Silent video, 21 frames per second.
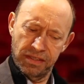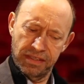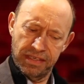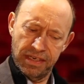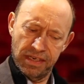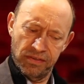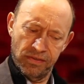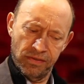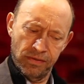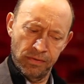Das
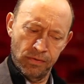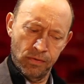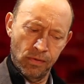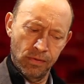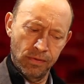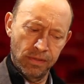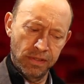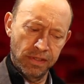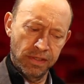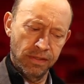
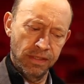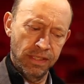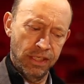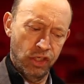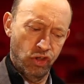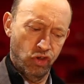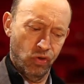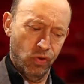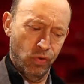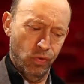Gerstenkorn ist
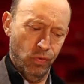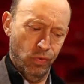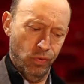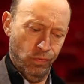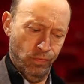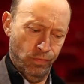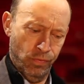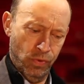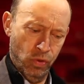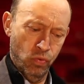nicht
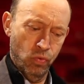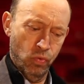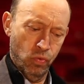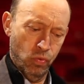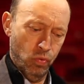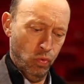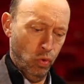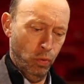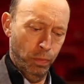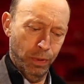schön.
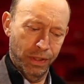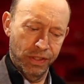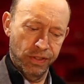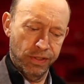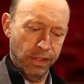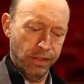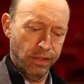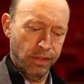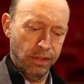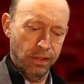
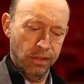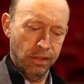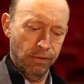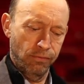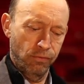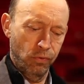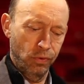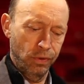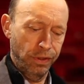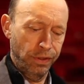Übrigens hat sie es
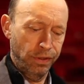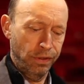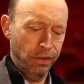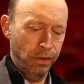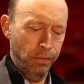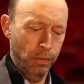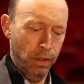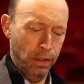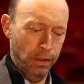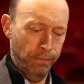ja wohl nicht
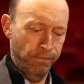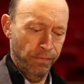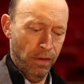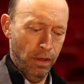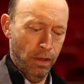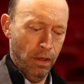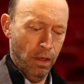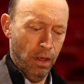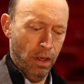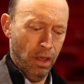immer.
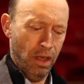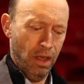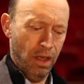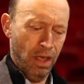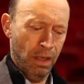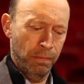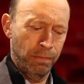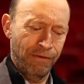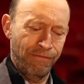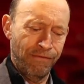
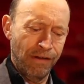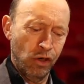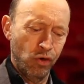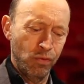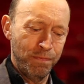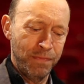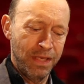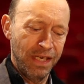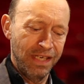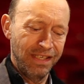Aber
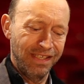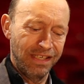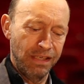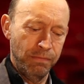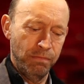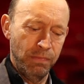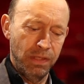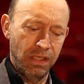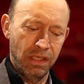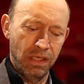warum nennt
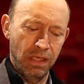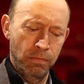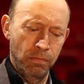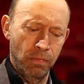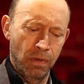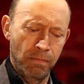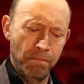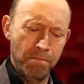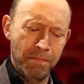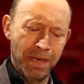sie mich
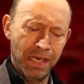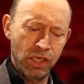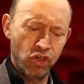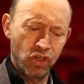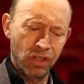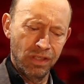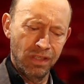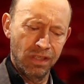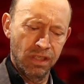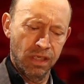immer
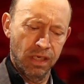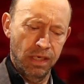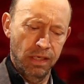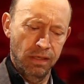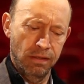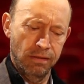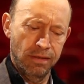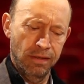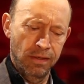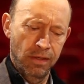
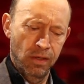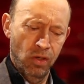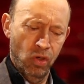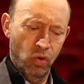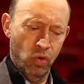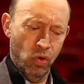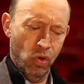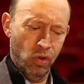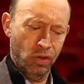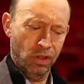Menschenskind,
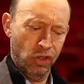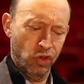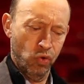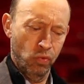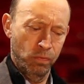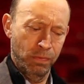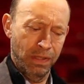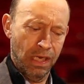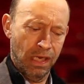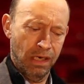noch
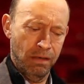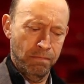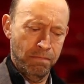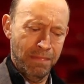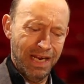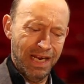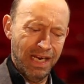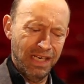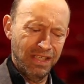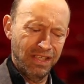dazu mit
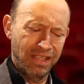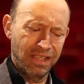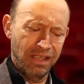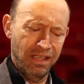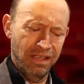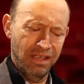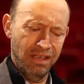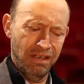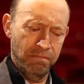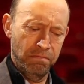einem S
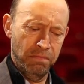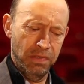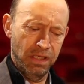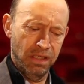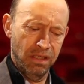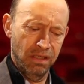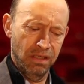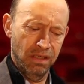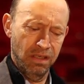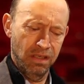in der
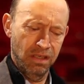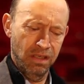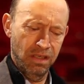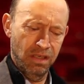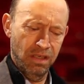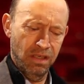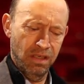Mitte?